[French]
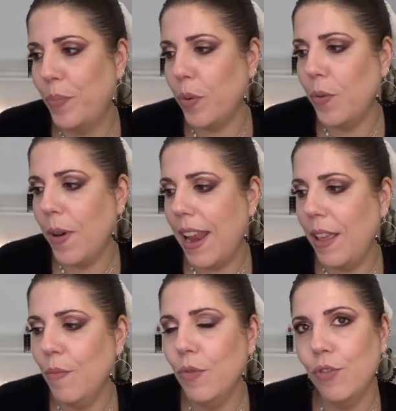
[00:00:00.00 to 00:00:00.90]
Pourquoi elle
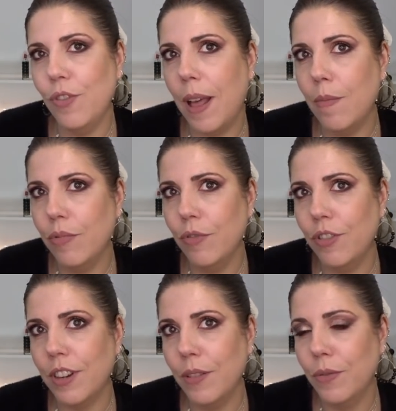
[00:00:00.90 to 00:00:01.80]
a une mouche dans la
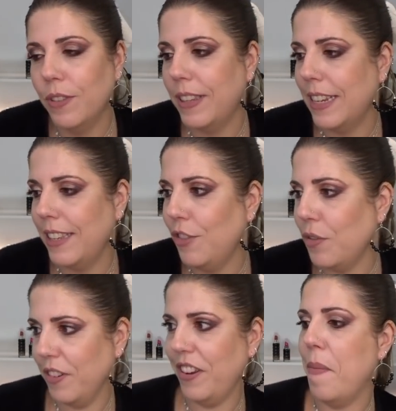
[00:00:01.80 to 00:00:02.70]
bouche à nouveau, celle-ci Je
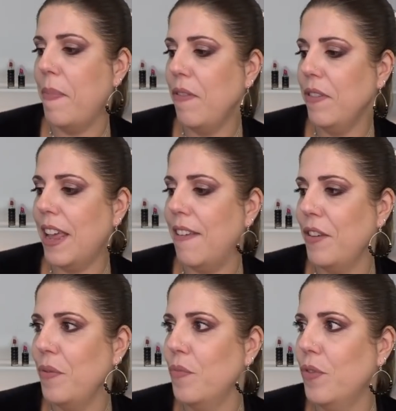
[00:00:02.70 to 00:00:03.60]
crois que j'avais pas vu qu'elle
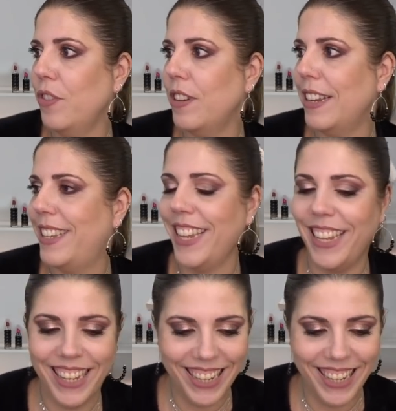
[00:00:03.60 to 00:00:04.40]
avait une mouche, celle-ci.